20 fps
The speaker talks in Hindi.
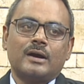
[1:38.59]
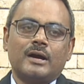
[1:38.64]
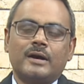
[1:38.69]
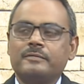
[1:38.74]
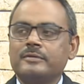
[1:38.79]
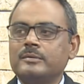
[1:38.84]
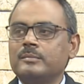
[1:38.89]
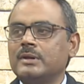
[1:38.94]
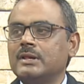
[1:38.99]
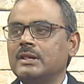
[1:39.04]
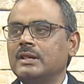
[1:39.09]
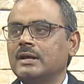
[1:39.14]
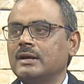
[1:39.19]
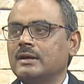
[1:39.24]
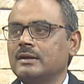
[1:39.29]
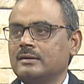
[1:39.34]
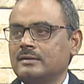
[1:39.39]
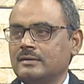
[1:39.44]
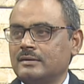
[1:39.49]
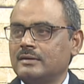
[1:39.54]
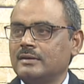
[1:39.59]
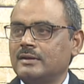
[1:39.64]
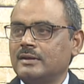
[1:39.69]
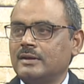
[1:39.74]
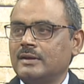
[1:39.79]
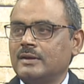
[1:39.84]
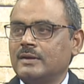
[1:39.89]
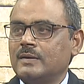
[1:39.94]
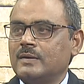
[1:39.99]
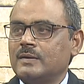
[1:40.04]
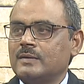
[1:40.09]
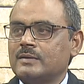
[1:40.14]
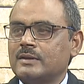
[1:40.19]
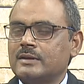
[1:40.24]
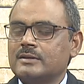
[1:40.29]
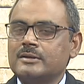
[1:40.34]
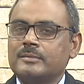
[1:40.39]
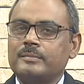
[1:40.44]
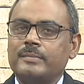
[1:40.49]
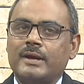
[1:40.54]
काफ़ी बदला है
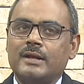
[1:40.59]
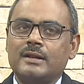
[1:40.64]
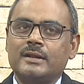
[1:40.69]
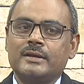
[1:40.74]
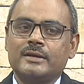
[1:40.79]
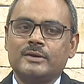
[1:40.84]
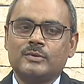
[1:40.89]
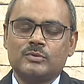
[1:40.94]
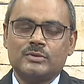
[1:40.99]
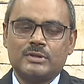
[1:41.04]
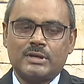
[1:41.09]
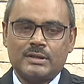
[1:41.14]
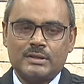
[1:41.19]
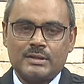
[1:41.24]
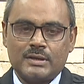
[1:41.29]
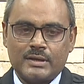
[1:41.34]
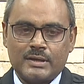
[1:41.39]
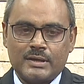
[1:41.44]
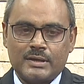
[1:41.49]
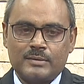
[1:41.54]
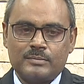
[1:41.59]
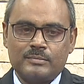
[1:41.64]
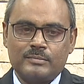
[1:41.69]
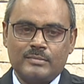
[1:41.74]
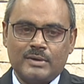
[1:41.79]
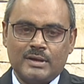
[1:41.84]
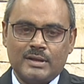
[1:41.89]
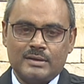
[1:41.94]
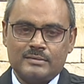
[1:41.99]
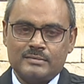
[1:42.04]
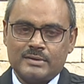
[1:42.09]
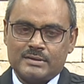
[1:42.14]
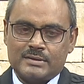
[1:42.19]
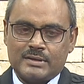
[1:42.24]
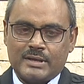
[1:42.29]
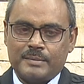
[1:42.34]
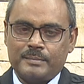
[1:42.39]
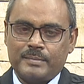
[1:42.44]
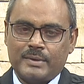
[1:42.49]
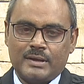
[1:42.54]
जैसे पहले ये होता था एक बड़ा
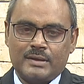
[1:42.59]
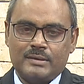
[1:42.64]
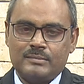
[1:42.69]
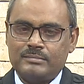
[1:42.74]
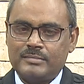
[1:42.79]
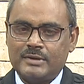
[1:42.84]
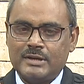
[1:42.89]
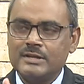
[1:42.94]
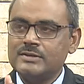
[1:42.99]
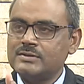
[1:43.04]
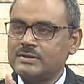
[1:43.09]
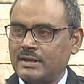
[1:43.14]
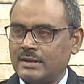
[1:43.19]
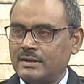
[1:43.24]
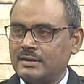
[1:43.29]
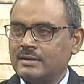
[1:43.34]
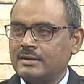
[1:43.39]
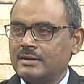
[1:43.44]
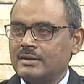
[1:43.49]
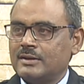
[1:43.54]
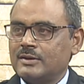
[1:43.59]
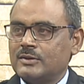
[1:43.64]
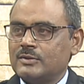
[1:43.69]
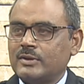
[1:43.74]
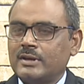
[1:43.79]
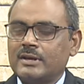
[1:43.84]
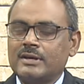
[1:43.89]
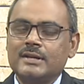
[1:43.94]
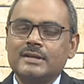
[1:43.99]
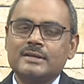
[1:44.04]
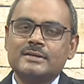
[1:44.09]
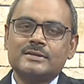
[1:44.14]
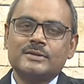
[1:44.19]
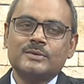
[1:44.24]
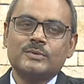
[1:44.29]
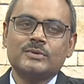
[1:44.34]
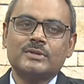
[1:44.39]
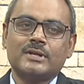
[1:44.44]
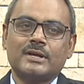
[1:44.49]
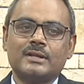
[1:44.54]
जैसे आप कहीं क्लिसे तो एक क्लिसे
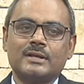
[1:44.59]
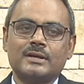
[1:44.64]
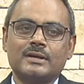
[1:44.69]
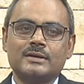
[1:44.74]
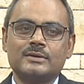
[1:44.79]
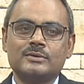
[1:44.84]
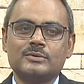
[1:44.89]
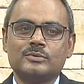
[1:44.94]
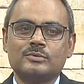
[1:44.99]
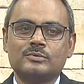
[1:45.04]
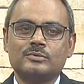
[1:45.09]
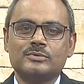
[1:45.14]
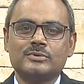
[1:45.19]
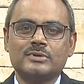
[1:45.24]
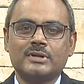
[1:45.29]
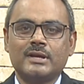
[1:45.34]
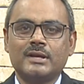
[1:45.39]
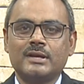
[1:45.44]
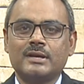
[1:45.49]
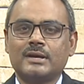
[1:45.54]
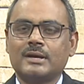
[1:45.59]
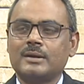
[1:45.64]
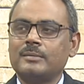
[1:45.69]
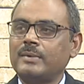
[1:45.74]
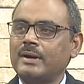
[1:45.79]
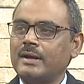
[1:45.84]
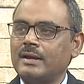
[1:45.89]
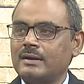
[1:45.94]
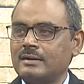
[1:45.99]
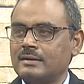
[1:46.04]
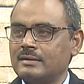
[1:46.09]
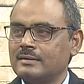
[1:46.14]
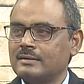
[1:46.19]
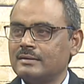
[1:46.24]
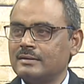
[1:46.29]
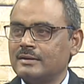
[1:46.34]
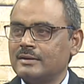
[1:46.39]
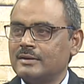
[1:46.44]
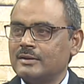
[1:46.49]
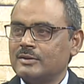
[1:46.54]
होता था कि जो कुछ नहीं कर पाया
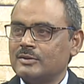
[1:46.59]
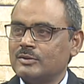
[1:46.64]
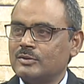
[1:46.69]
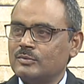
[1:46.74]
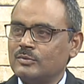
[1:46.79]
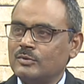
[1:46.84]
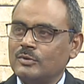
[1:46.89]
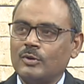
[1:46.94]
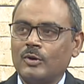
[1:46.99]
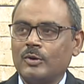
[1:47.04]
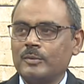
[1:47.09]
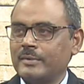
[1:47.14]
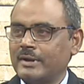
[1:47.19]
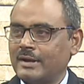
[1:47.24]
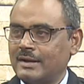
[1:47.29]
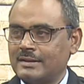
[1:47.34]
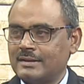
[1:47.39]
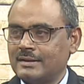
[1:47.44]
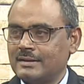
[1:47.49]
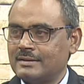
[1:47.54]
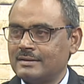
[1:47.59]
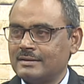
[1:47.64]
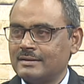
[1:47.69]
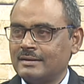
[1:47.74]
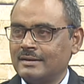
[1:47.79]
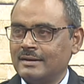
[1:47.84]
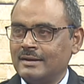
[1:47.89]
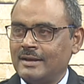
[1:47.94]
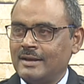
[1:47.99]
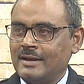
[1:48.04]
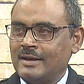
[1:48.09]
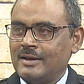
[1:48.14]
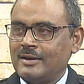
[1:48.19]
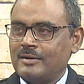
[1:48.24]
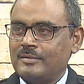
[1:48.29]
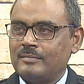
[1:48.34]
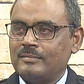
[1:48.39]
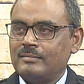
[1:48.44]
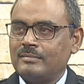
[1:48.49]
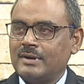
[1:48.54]
तो वो लॉ में आता था
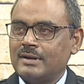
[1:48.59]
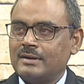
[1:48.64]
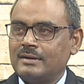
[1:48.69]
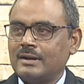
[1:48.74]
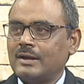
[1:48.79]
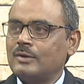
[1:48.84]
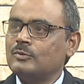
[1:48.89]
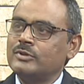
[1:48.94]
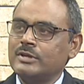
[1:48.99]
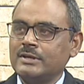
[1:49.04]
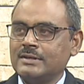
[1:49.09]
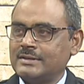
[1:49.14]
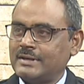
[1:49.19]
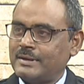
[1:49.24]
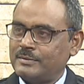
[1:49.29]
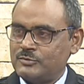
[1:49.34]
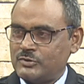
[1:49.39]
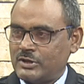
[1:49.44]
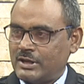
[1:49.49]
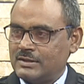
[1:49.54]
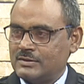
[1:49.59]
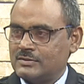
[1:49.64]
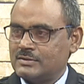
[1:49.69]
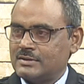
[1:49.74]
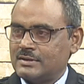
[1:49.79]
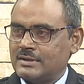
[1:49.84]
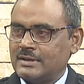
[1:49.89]
बट नाउ थिंग्स हैव चेंज